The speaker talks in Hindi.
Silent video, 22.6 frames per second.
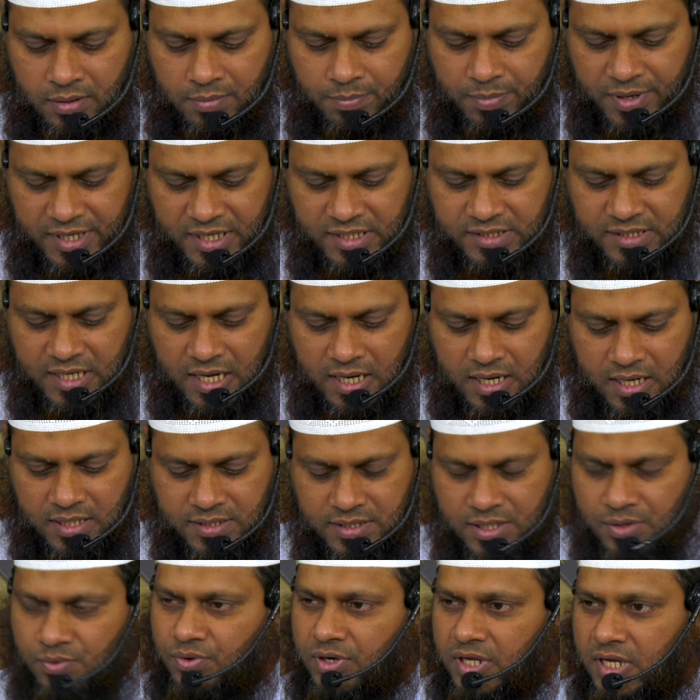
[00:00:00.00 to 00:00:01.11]
पर यह जानना
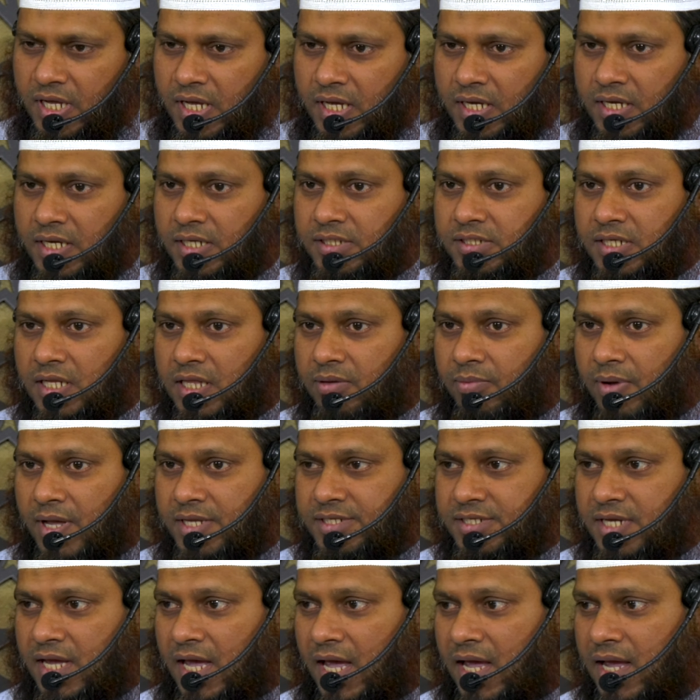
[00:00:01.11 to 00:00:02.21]
ज़रूरी है कि
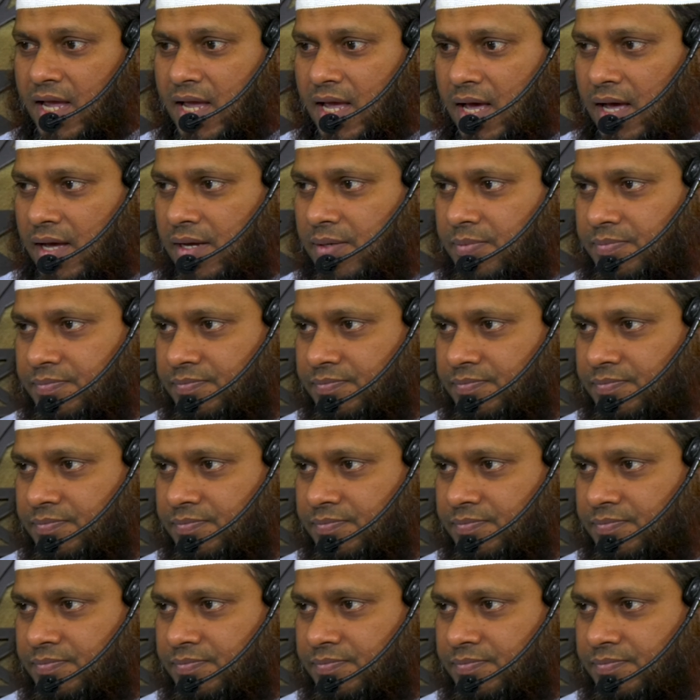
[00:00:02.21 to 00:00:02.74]
जल्दबाजी है क्या